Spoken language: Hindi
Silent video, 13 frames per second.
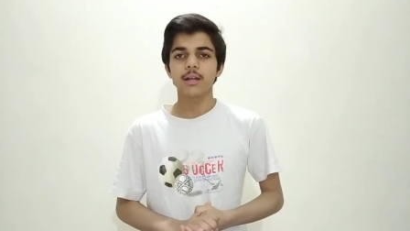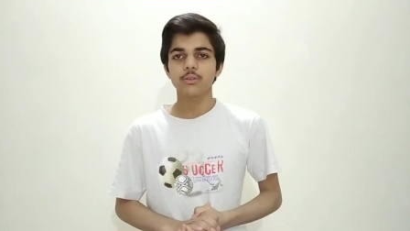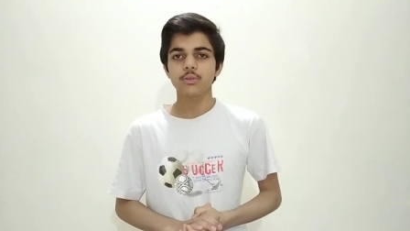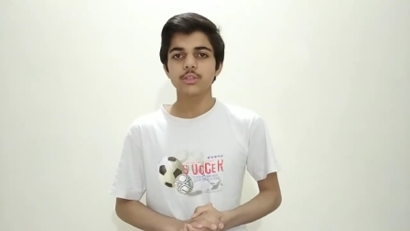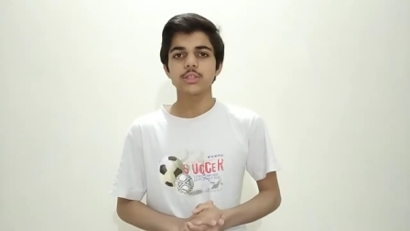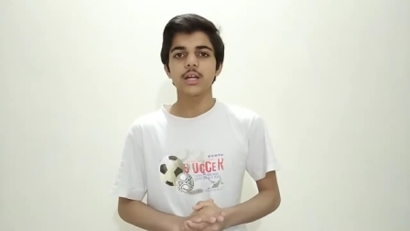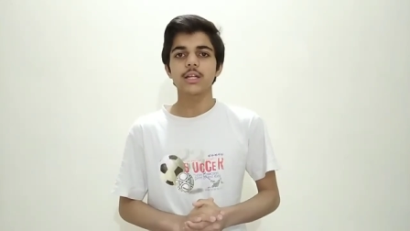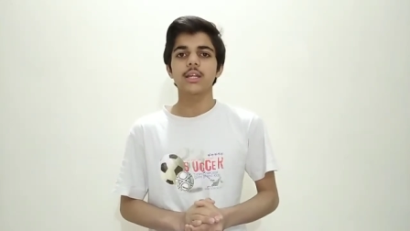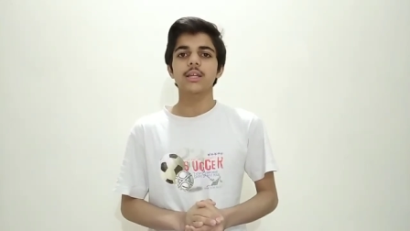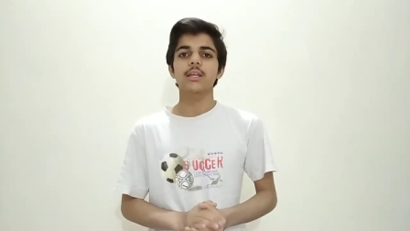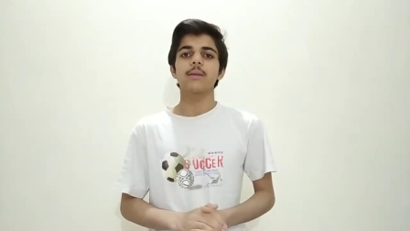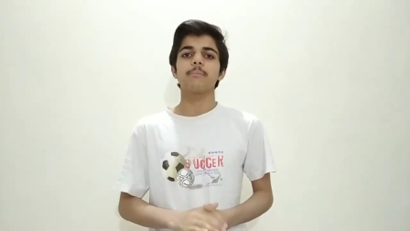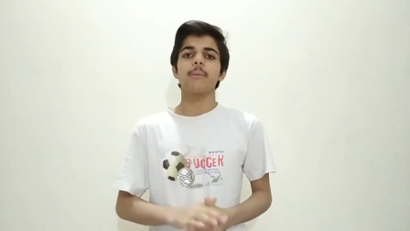बात हो जा रही
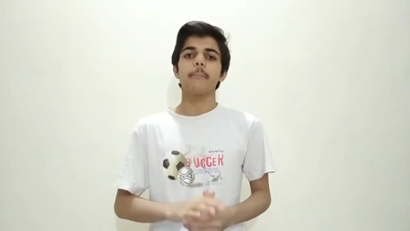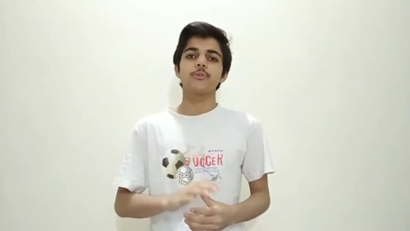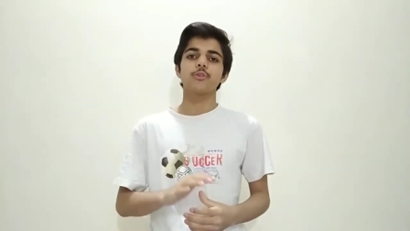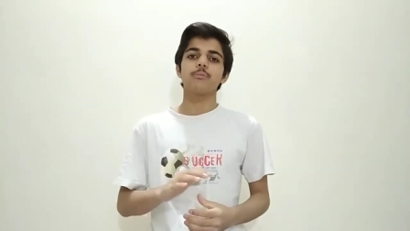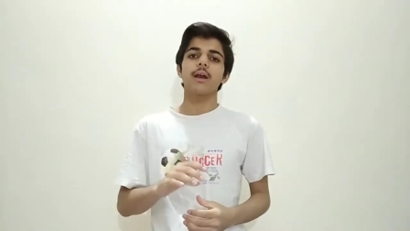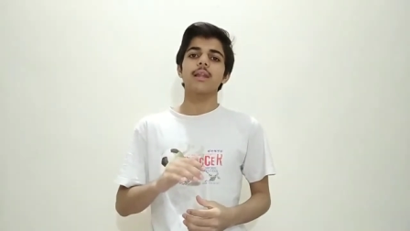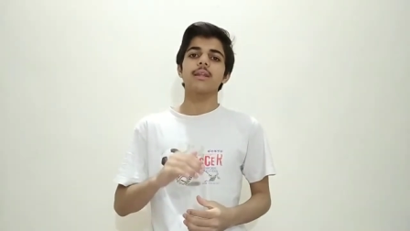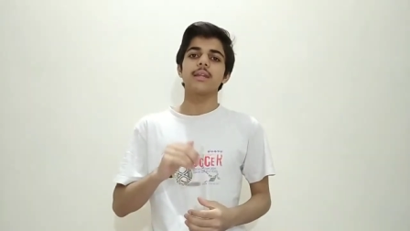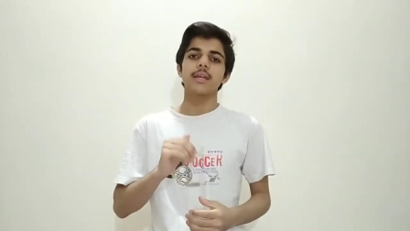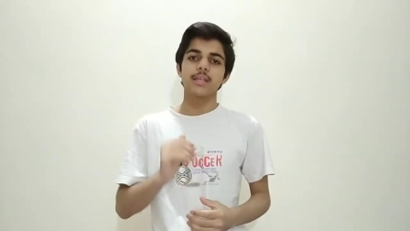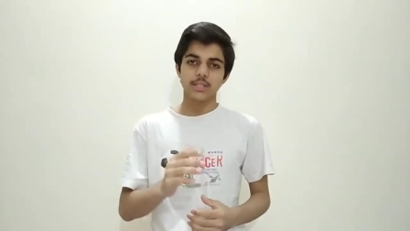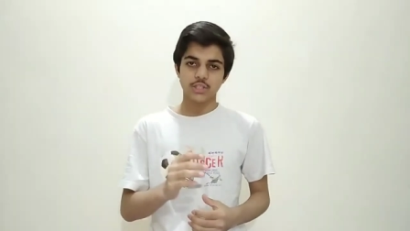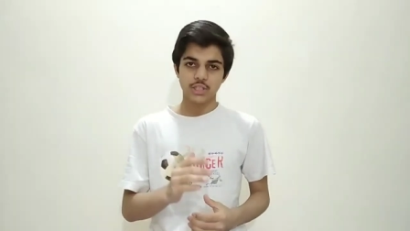है कि ये पबजी मोबाइल
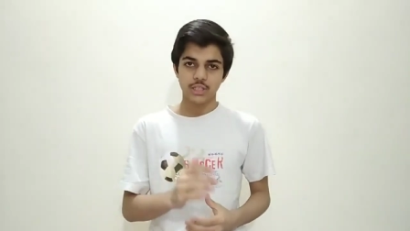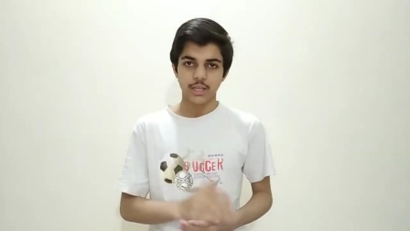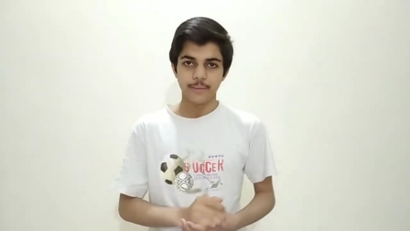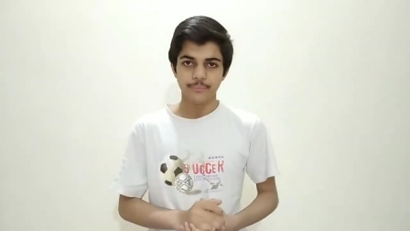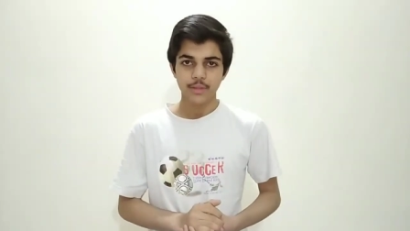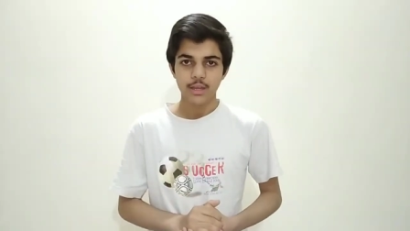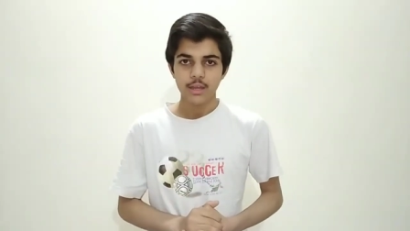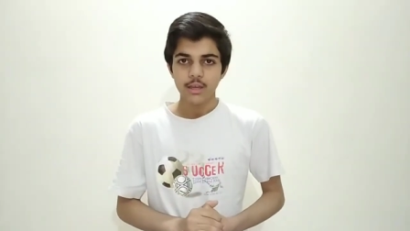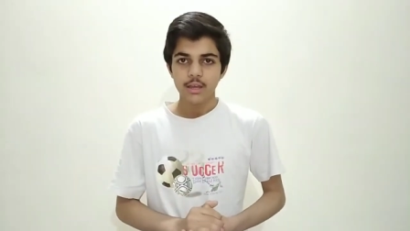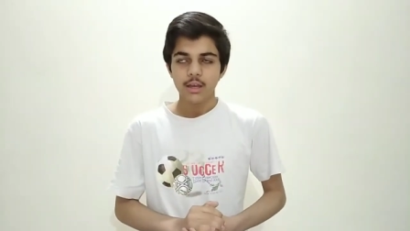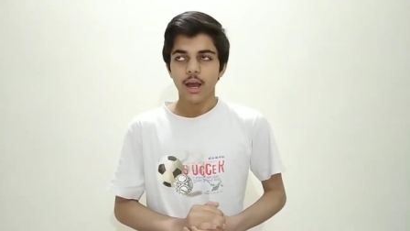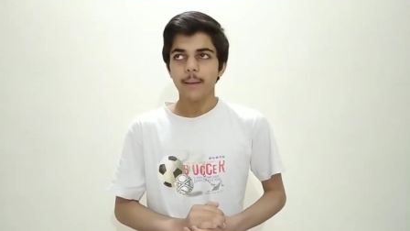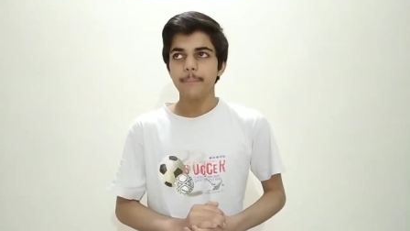नहीं अच्छी है
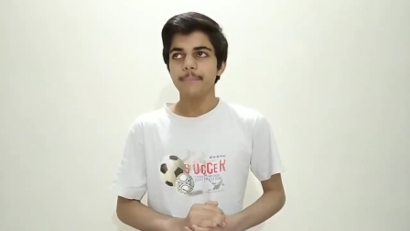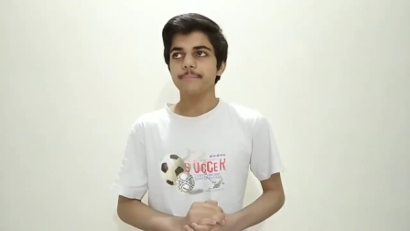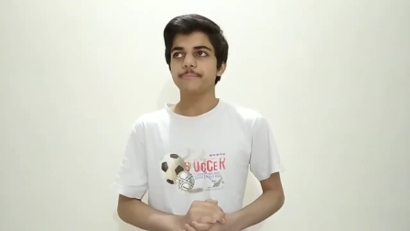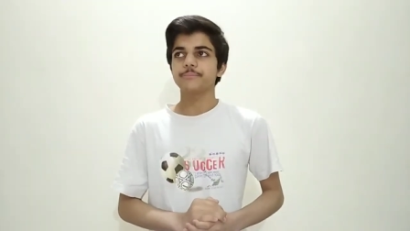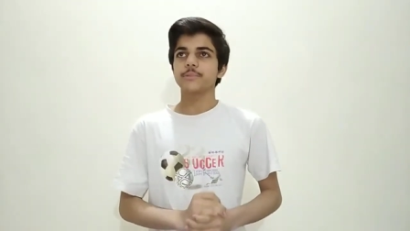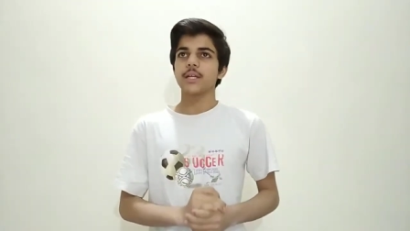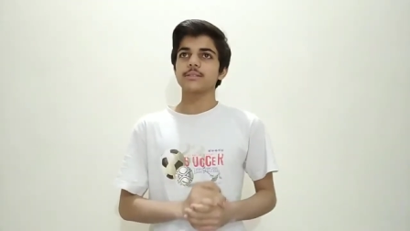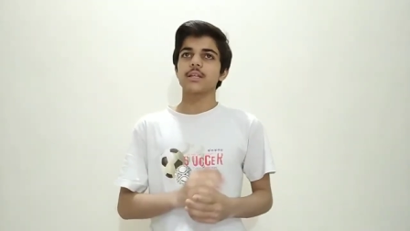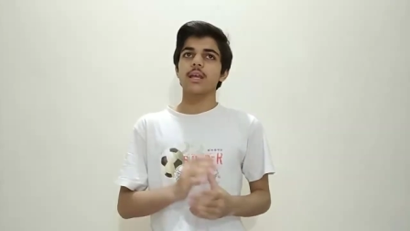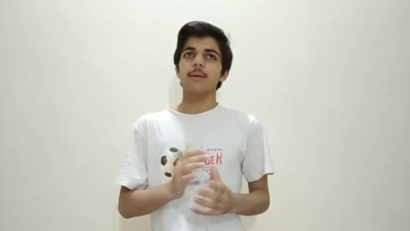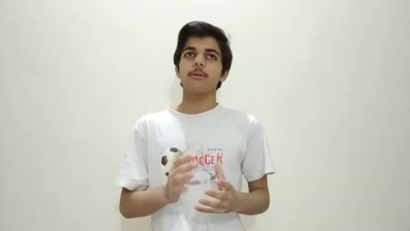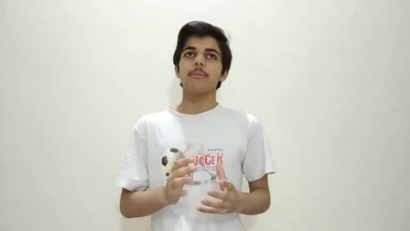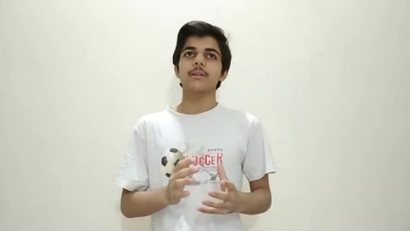अब जैसा
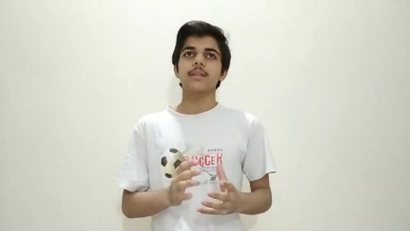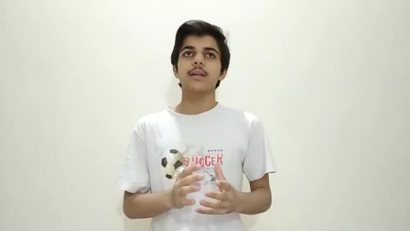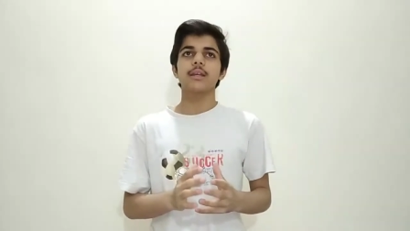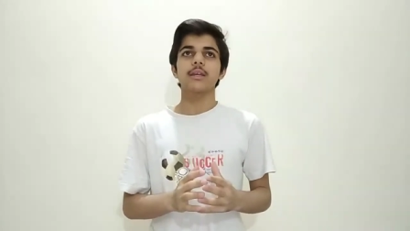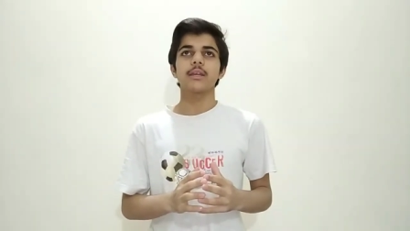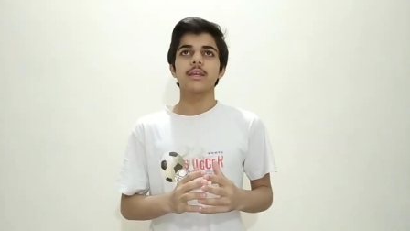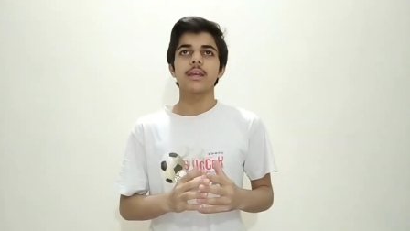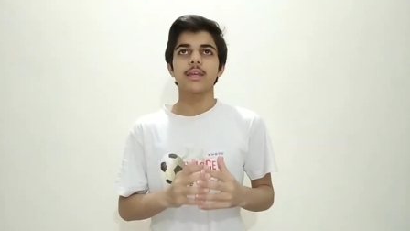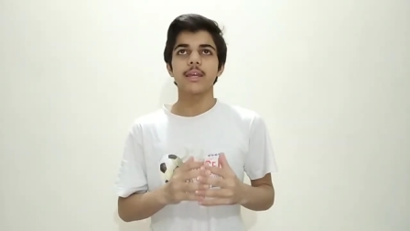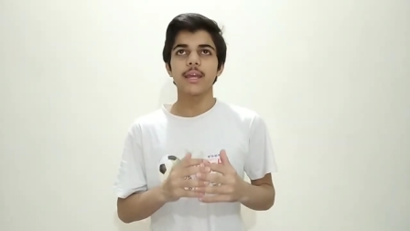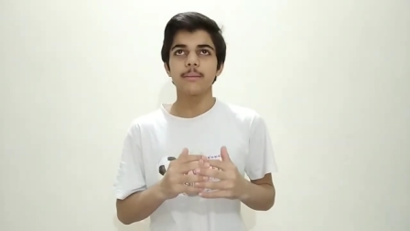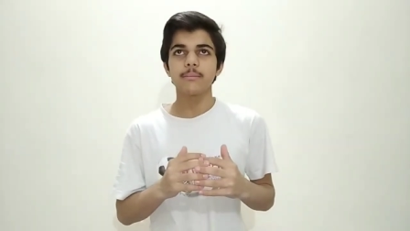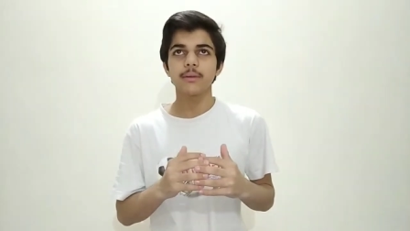कि आपको पता है कि ये
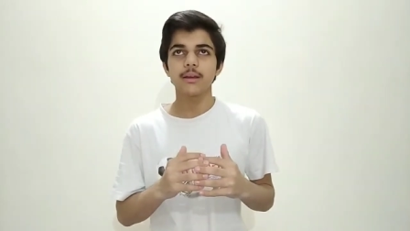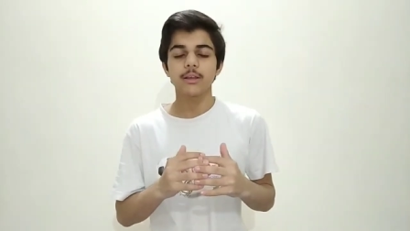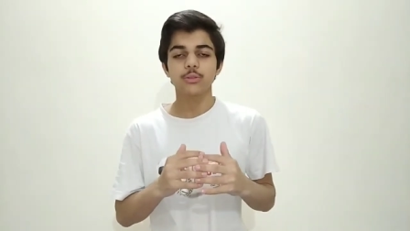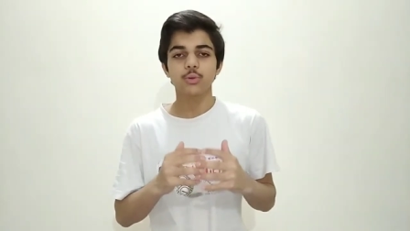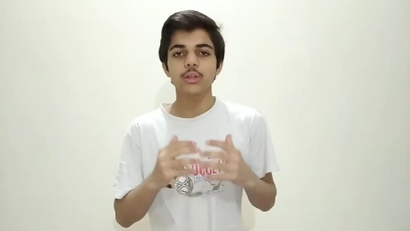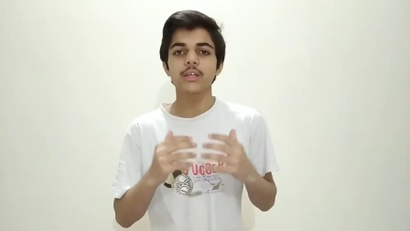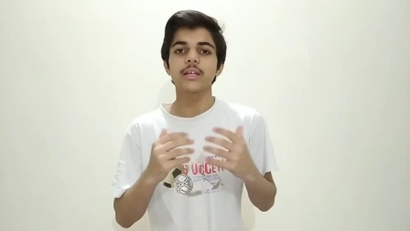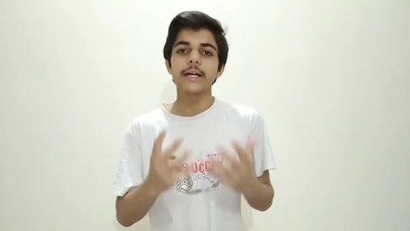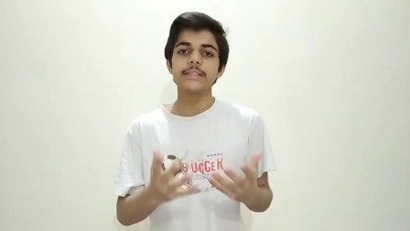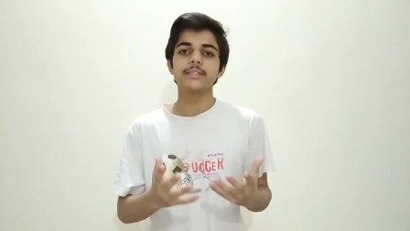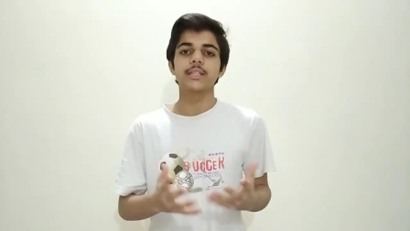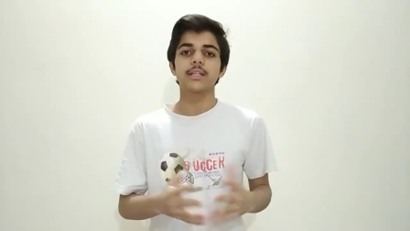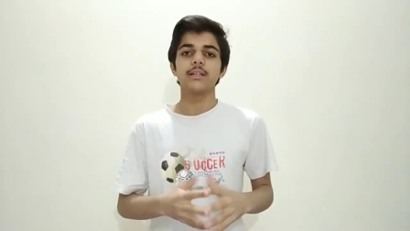गेम थोड़ी
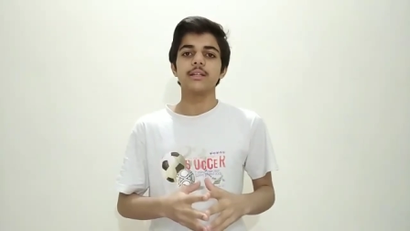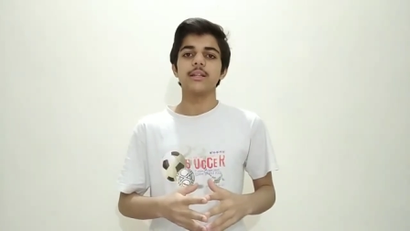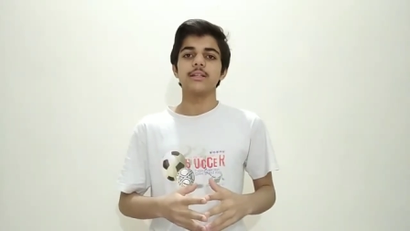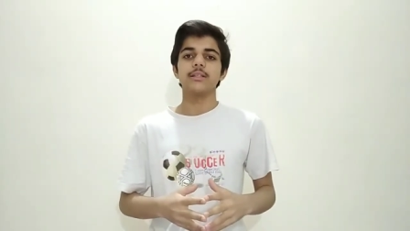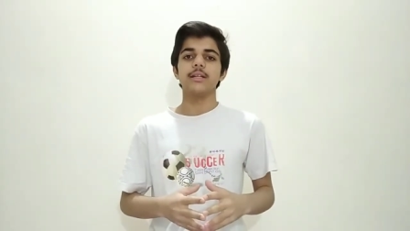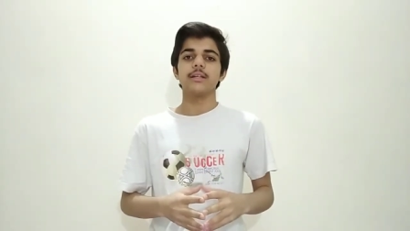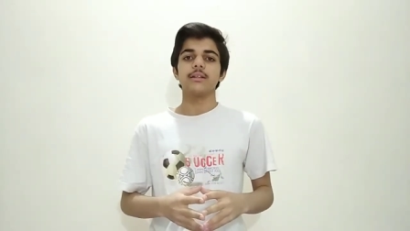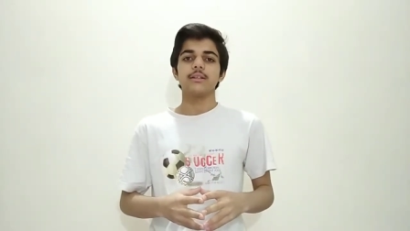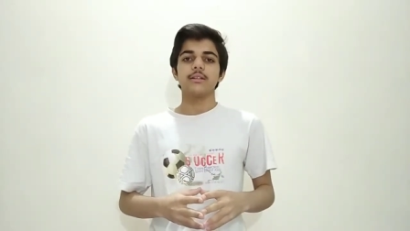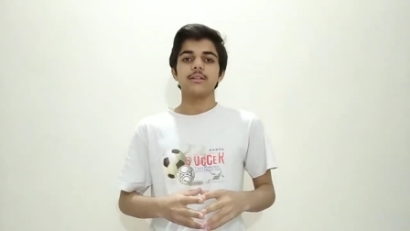गन्स के रिलेटेड है